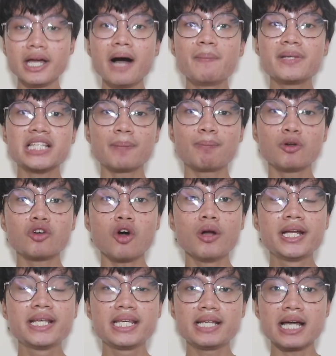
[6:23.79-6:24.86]
Ya, meskipun
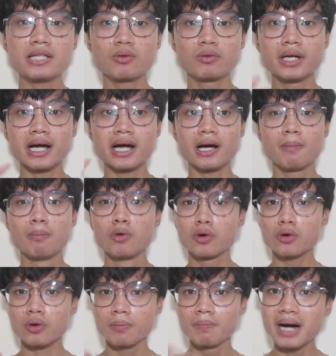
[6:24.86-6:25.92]
kondisinya sudah
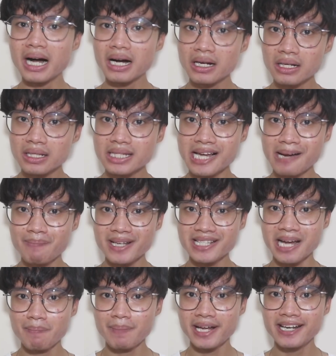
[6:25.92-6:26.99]
buruk banget
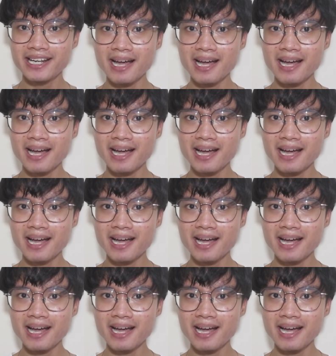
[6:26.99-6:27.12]
sampai-sampai